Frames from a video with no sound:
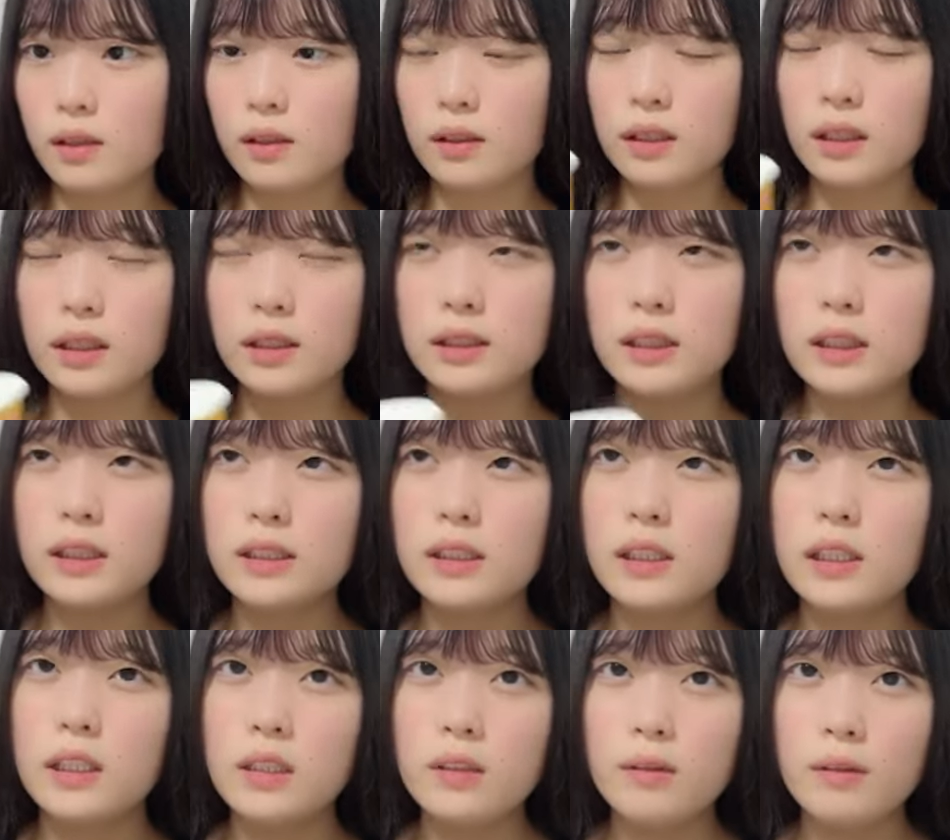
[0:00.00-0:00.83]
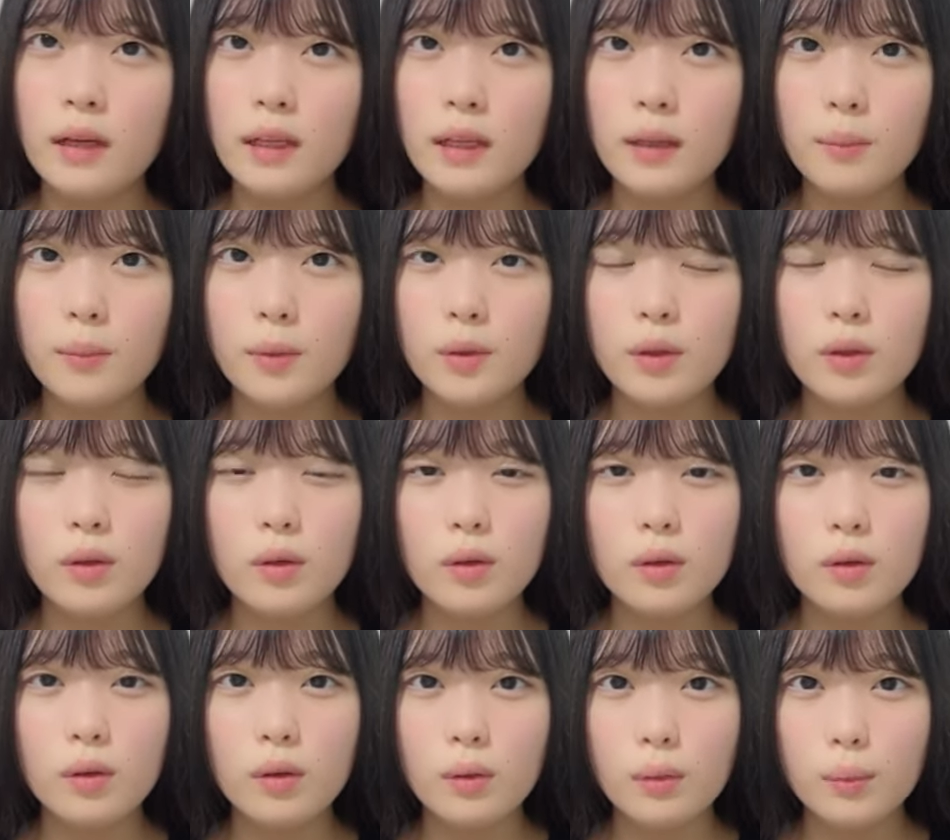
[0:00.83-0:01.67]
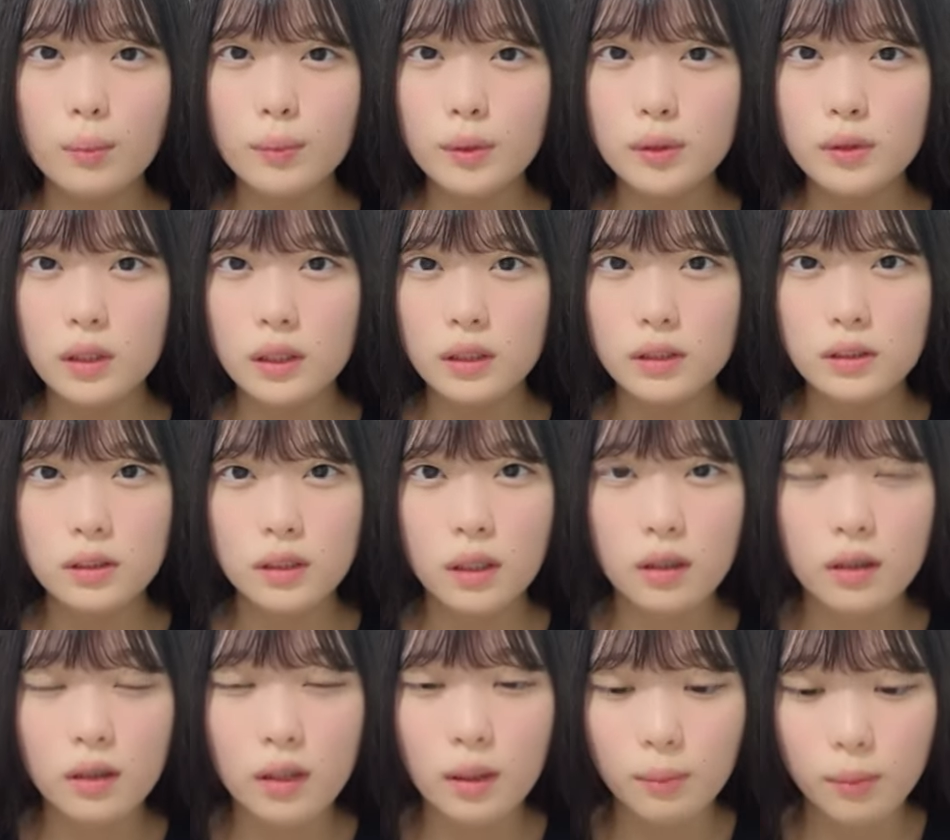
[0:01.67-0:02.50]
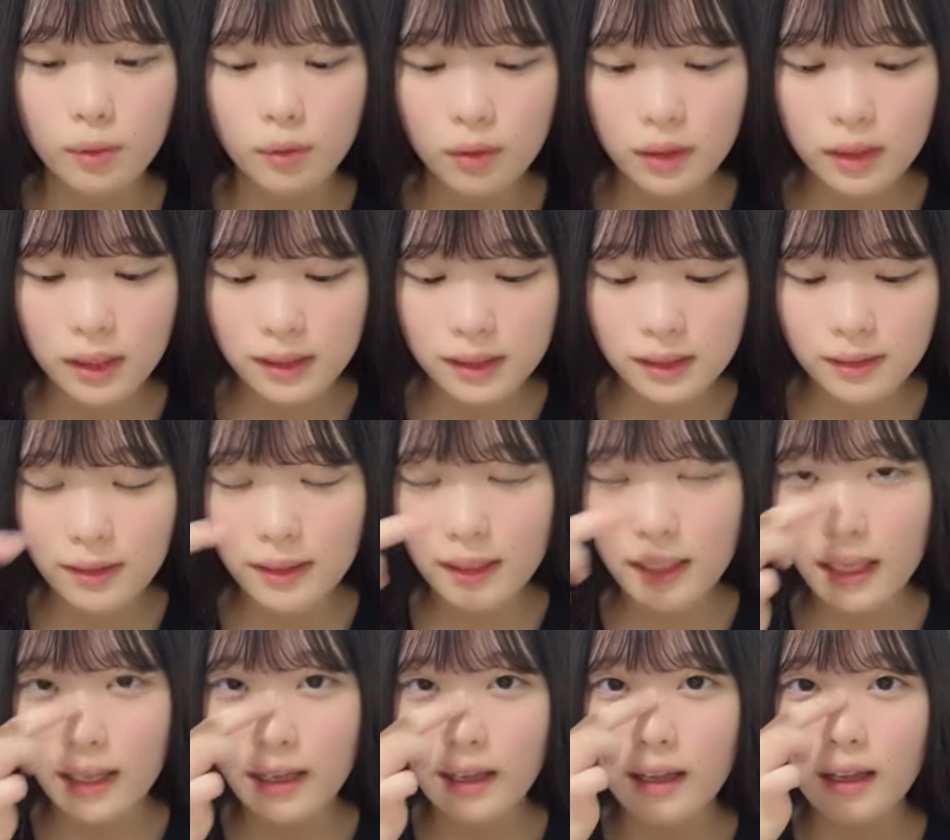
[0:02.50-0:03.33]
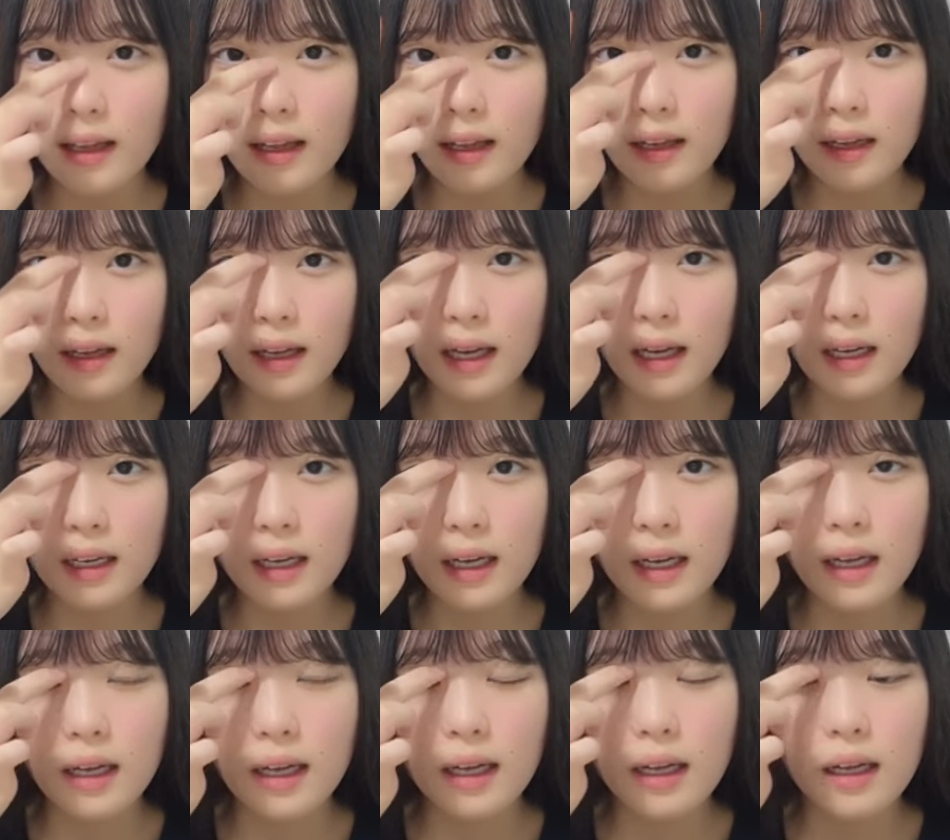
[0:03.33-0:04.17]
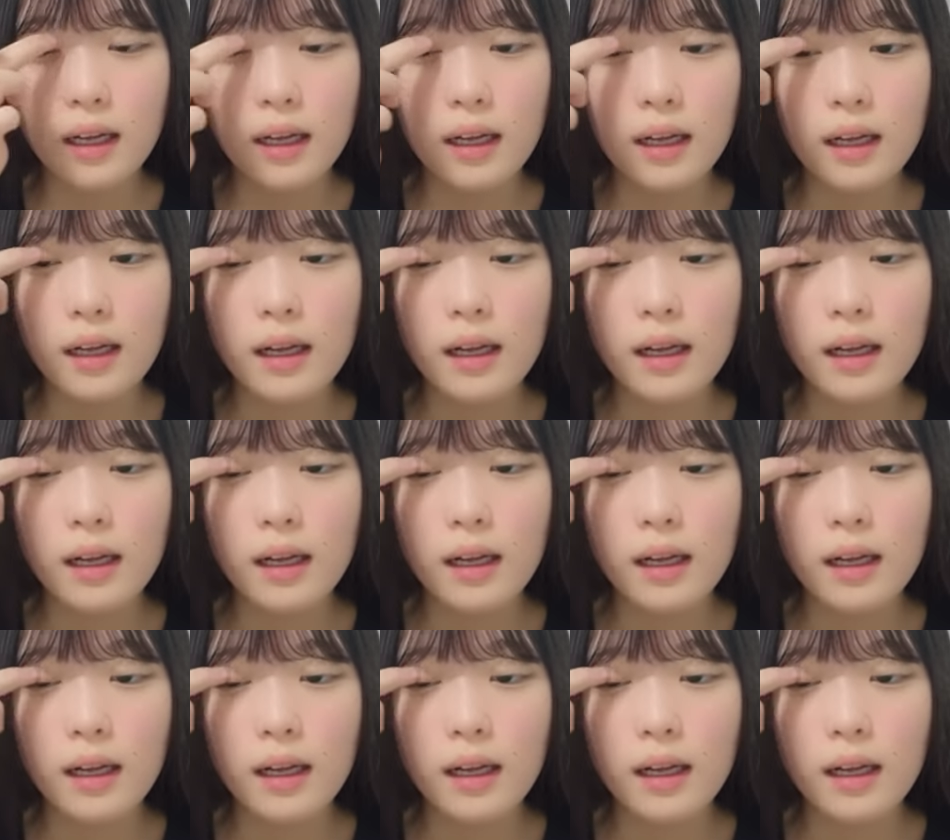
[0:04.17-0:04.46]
私岐阜はでもいろいろ味噌は使うかも私はね赤